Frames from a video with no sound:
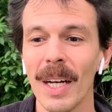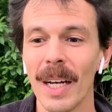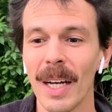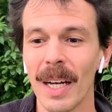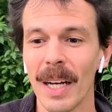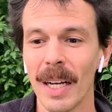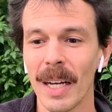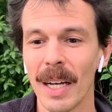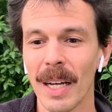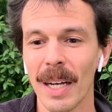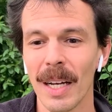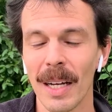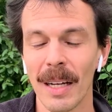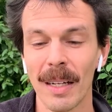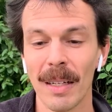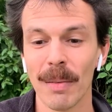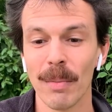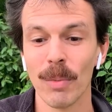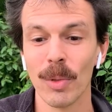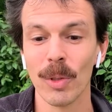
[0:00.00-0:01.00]

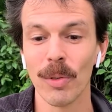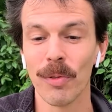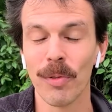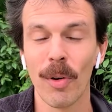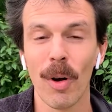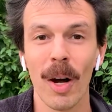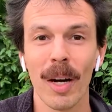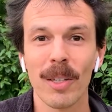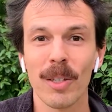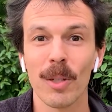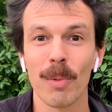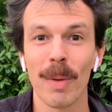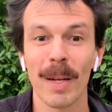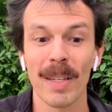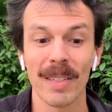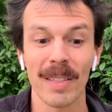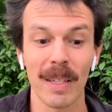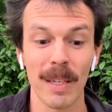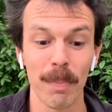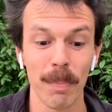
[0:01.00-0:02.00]
uh, muito fortes,
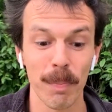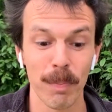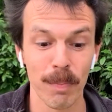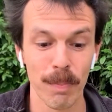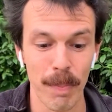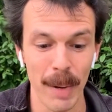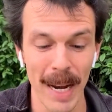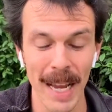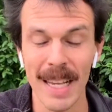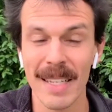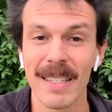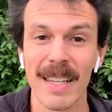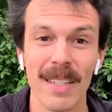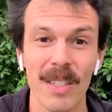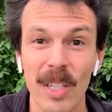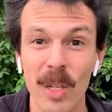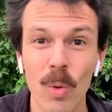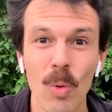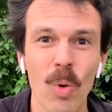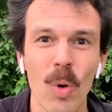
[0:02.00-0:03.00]
mas que presas
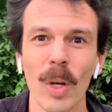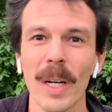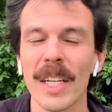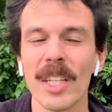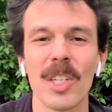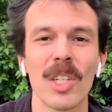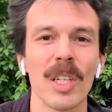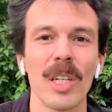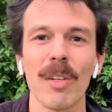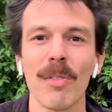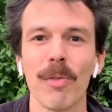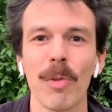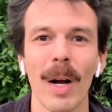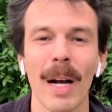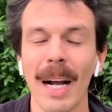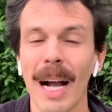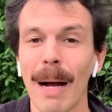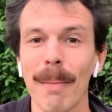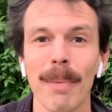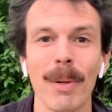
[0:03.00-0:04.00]
em um coletivo
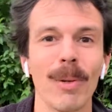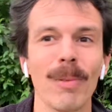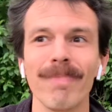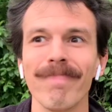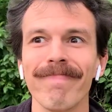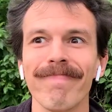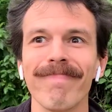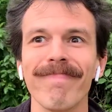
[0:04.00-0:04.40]
acabam